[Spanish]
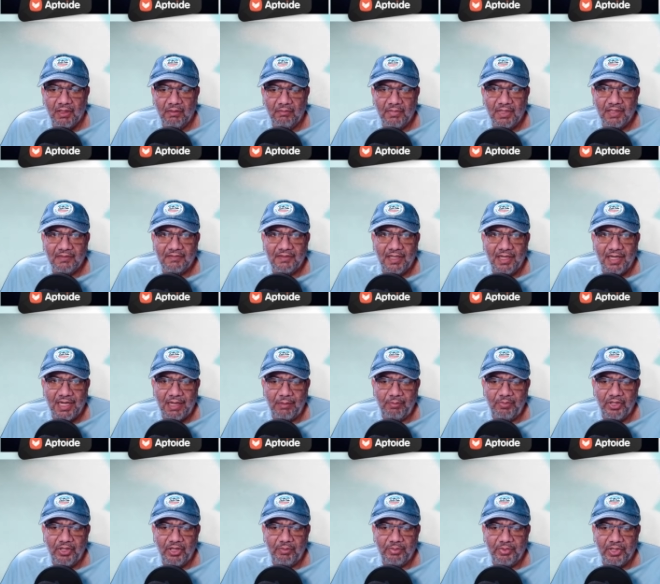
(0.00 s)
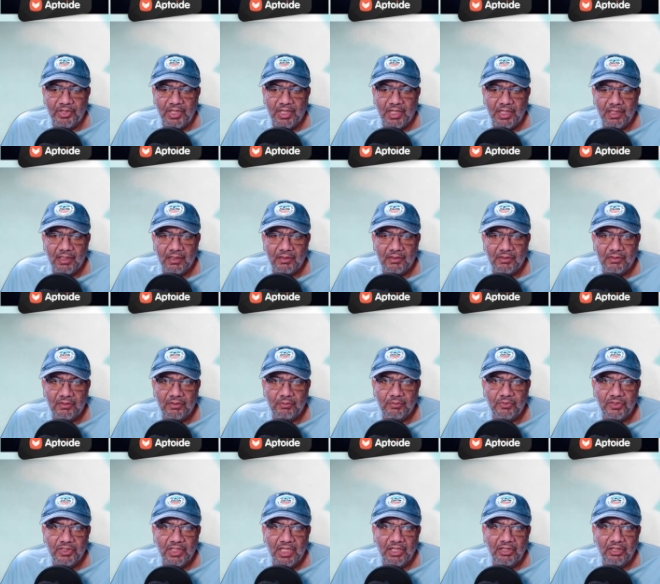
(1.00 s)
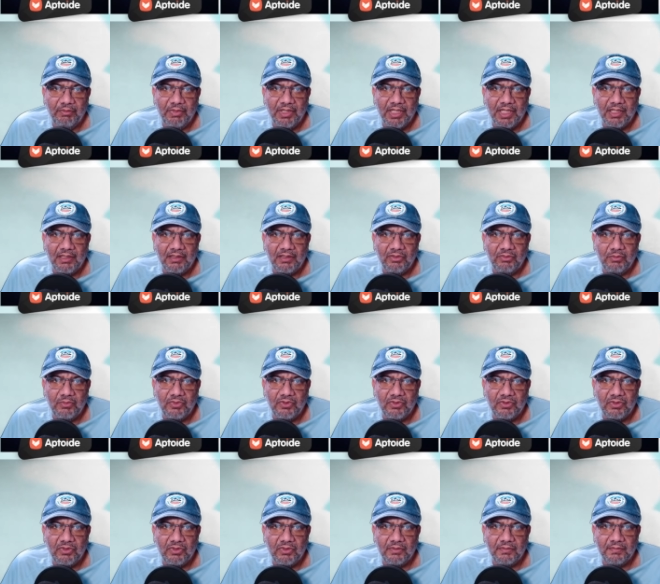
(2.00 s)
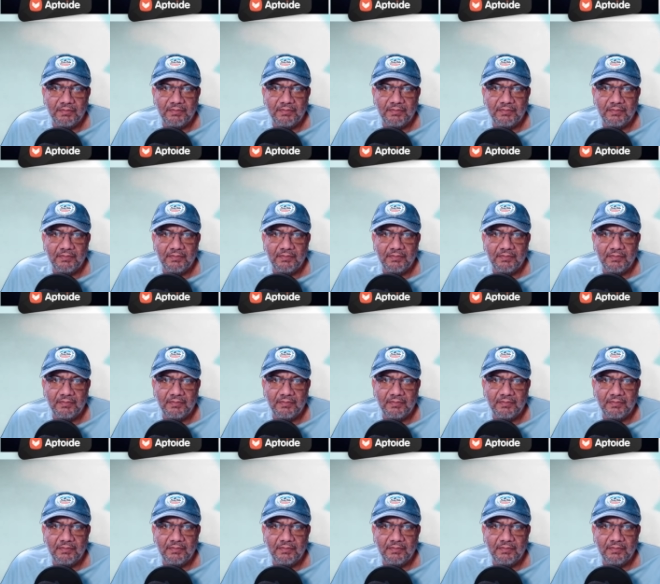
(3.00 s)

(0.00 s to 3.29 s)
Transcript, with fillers: Va a ser rápido porque como ya yo me gasté un montón.